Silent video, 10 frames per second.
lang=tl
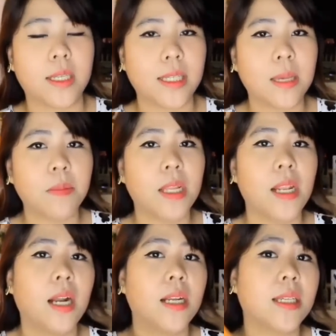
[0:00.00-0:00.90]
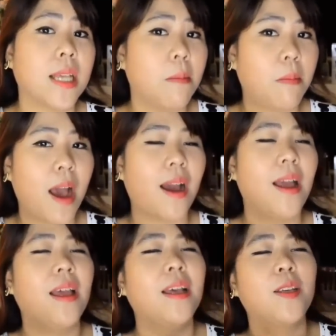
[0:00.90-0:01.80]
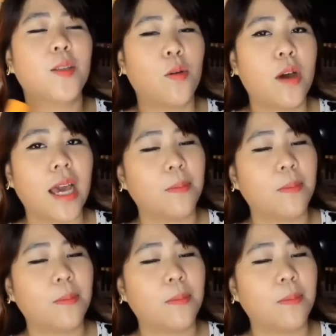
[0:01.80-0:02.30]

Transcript: Same din lang ni sunblock. So,